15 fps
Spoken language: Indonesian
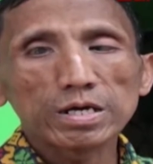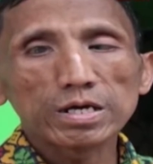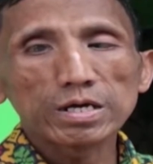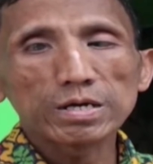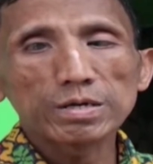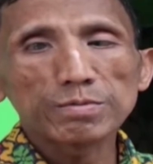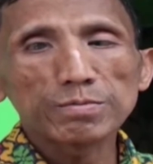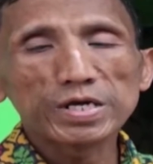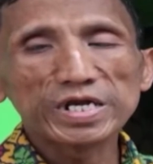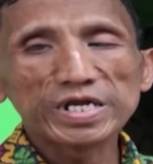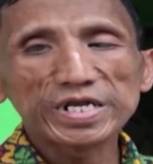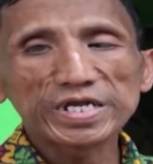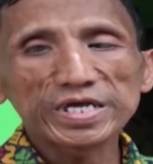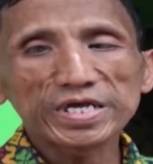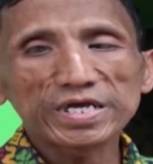eh,
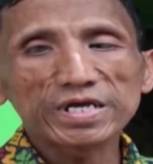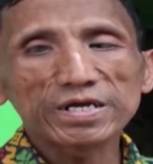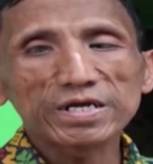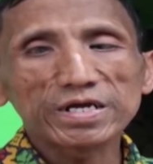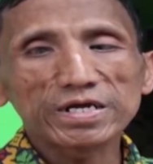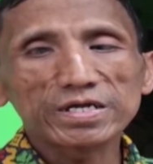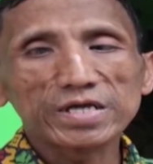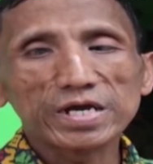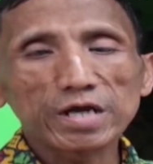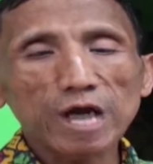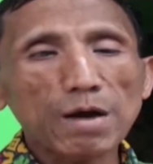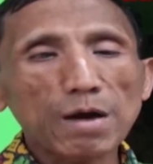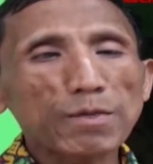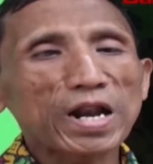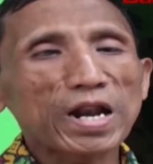berdiri jadi
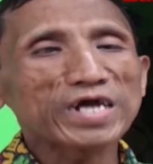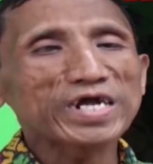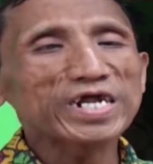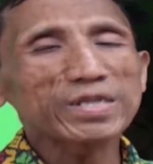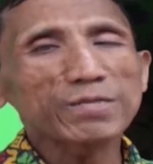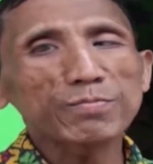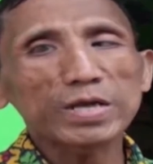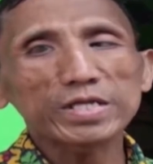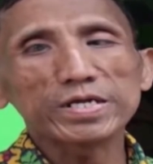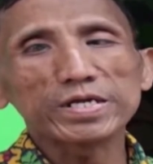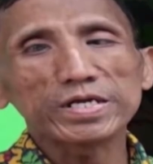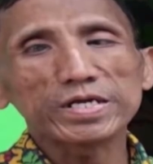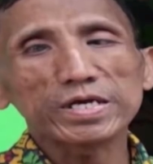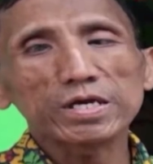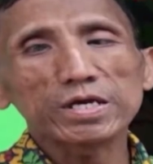apalagi di tempat
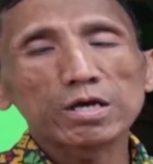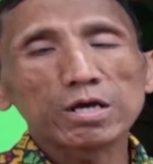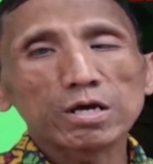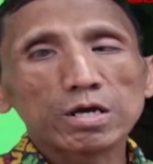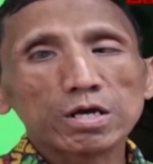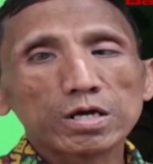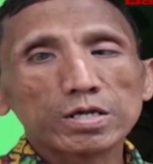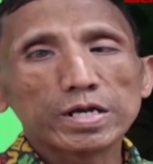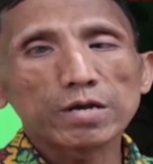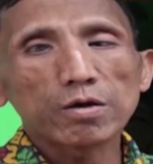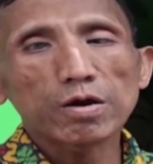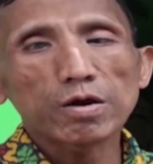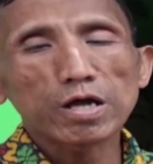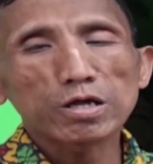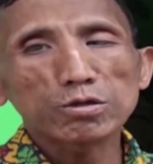ini jadi
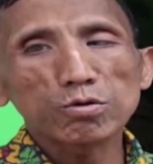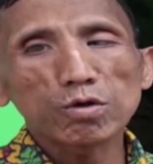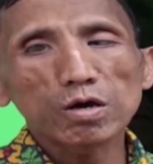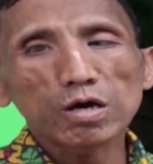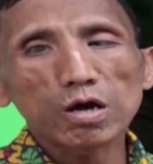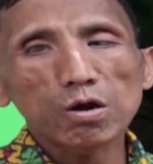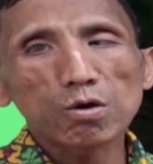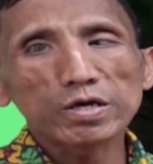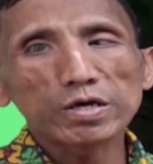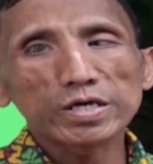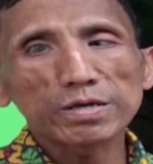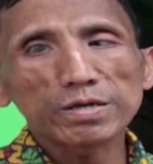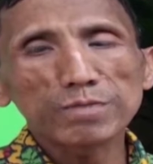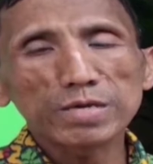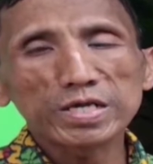orang tua kalau
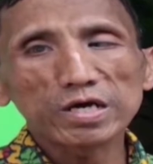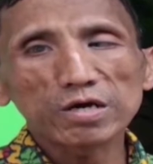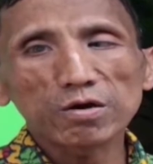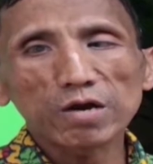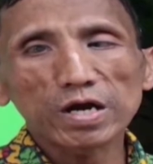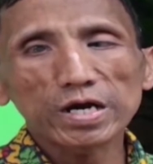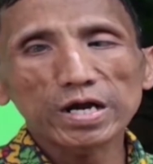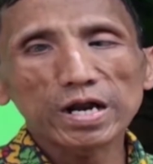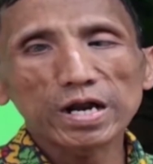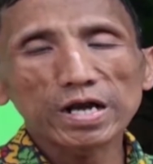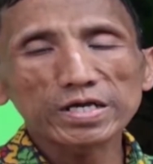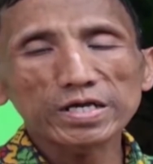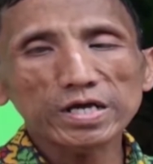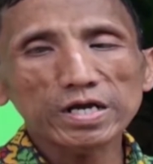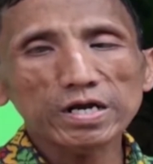ingin menyekolahkan
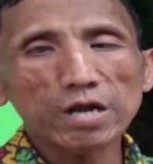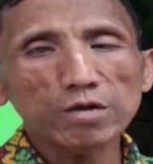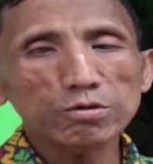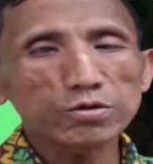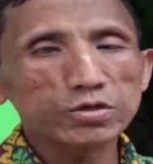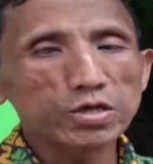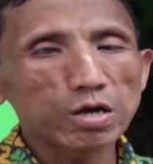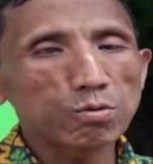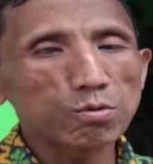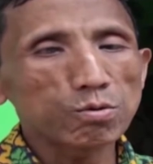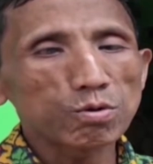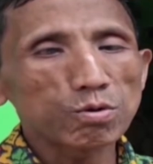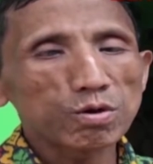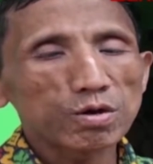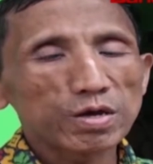anaknya kan harus jauh
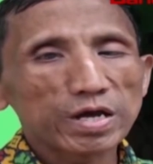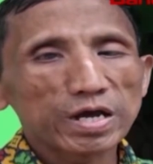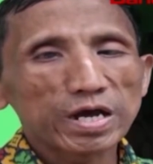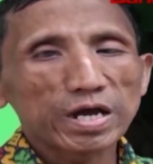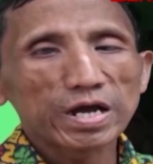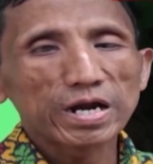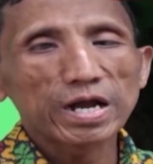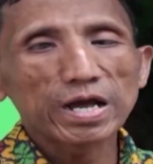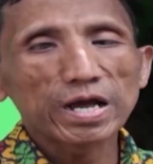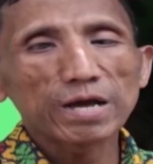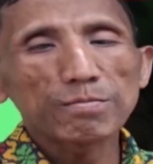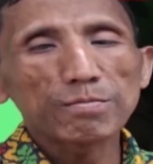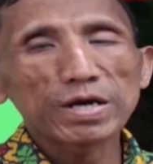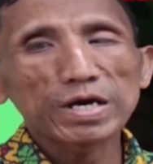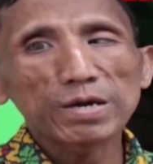nah
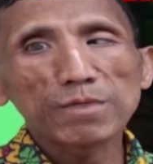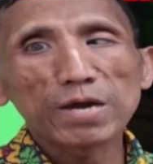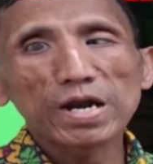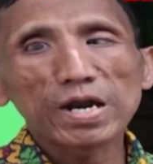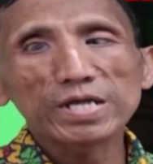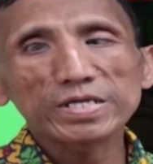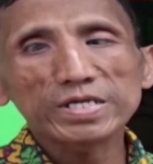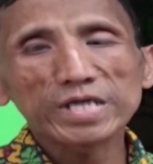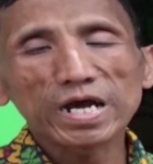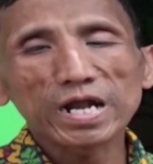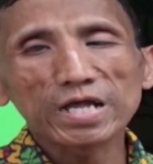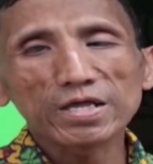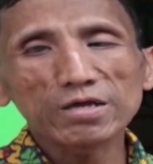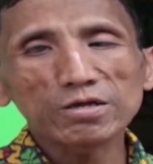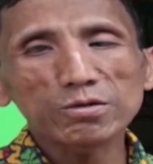bagaimana
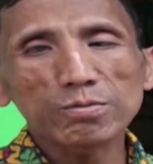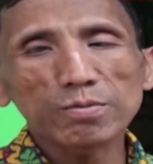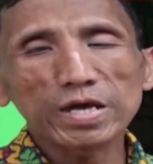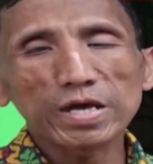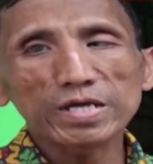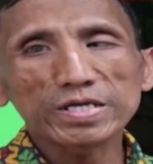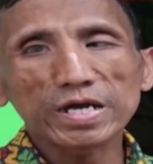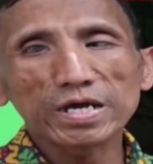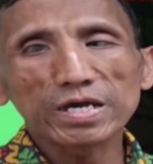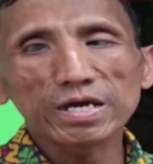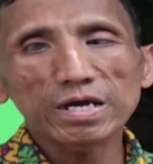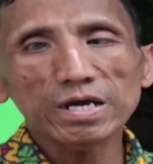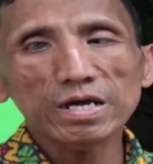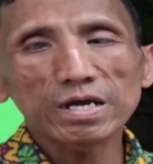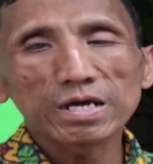caranya supaya
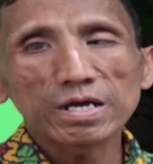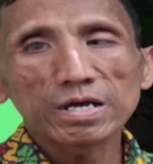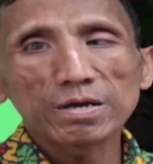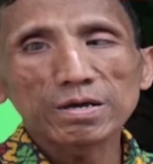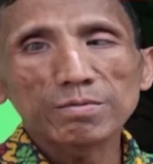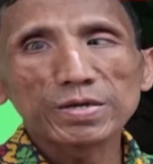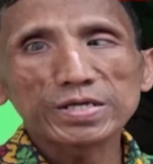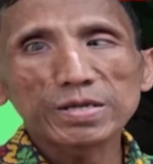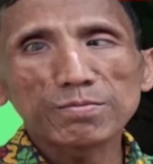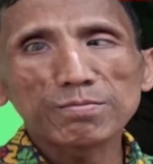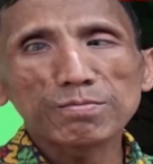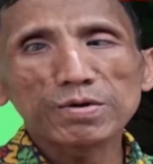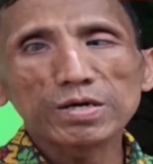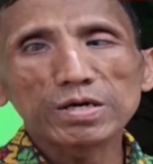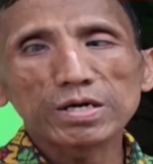saya bisa
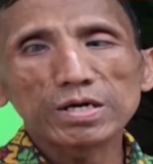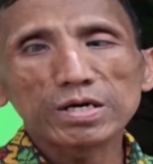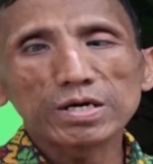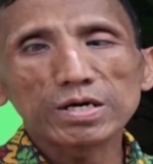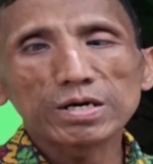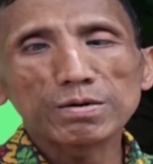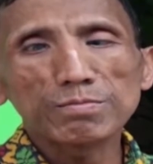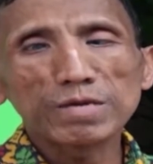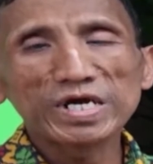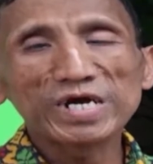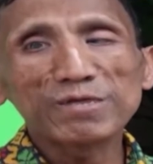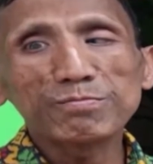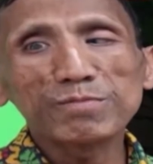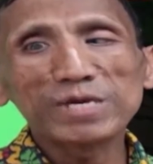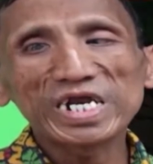uh,
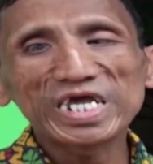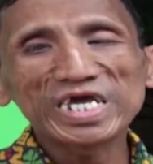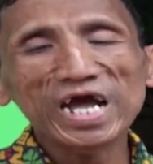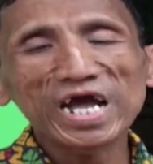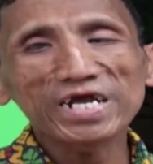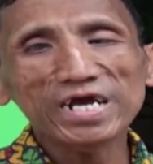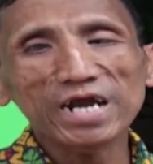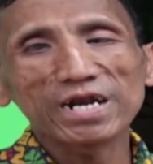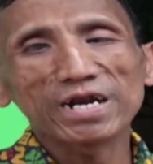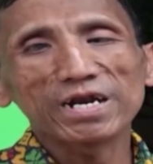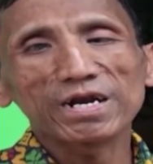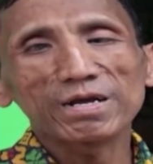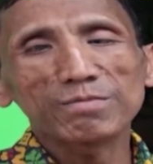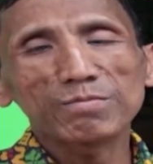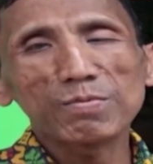eh, meringankan
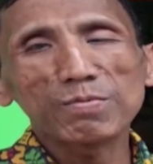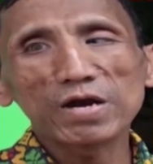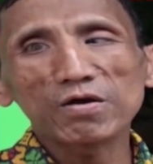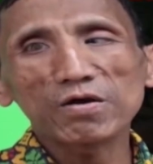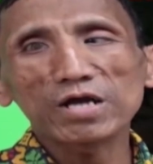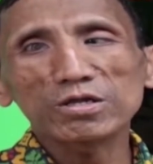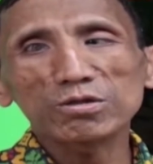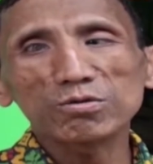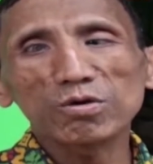beban orang